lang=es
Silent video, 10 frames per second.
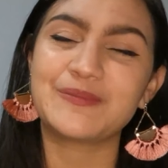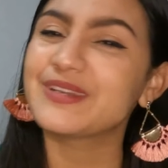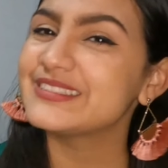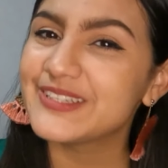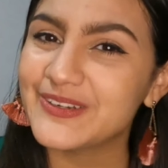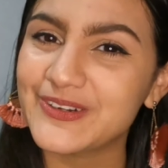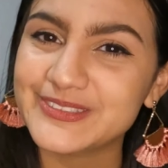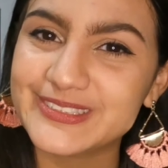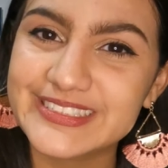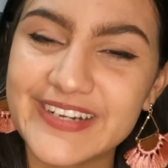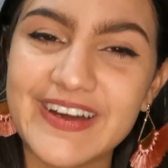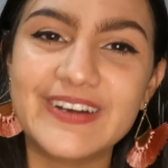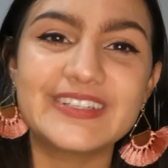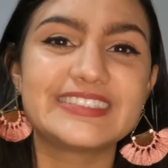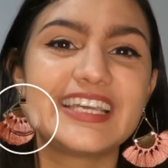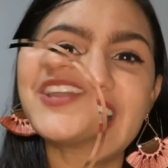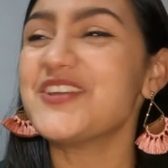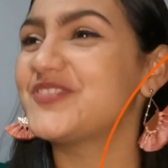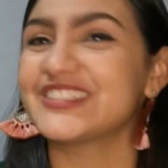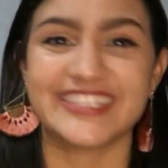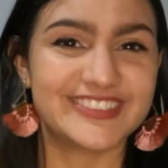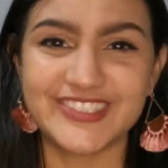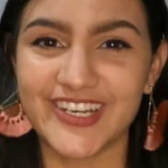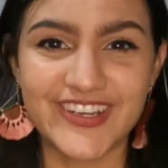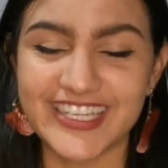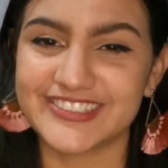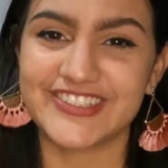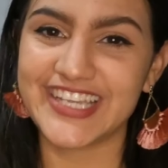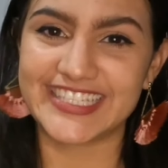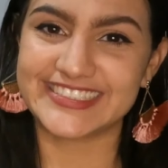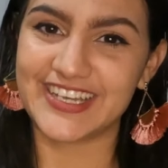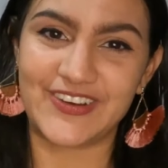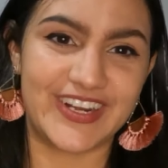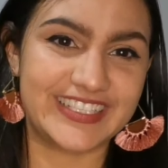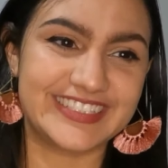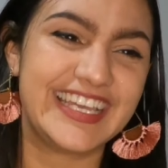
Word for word: he aprendido en los otros trabajos. Y pues esto es lo que soy hasta ahora.